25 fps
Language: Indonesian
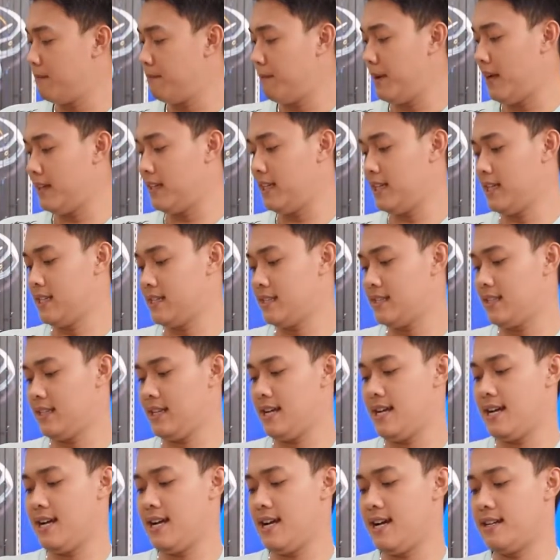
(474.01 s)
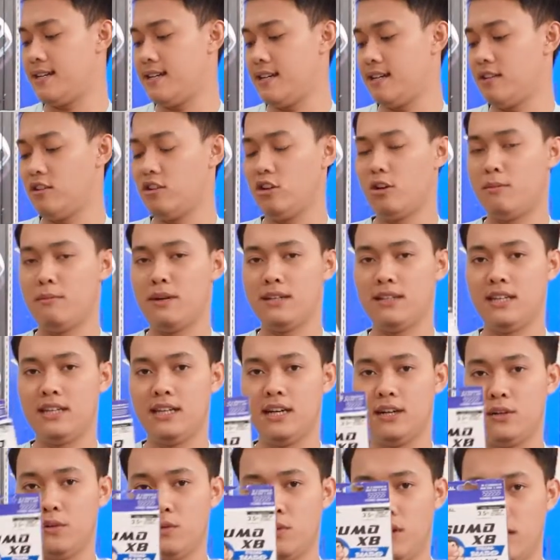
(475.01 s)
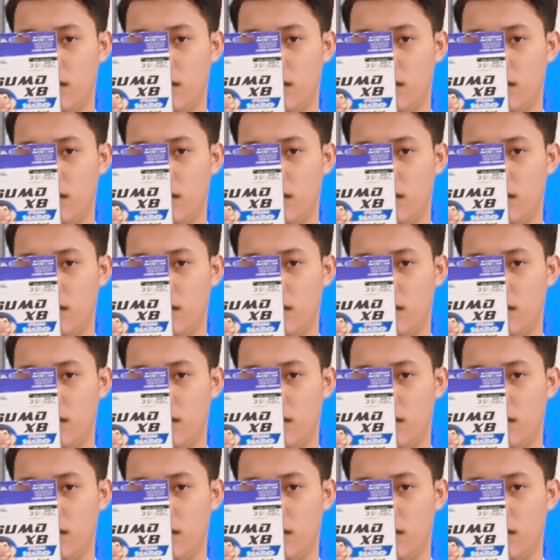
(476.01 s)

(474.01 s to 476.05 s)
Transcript: PE setengah ada 0,32.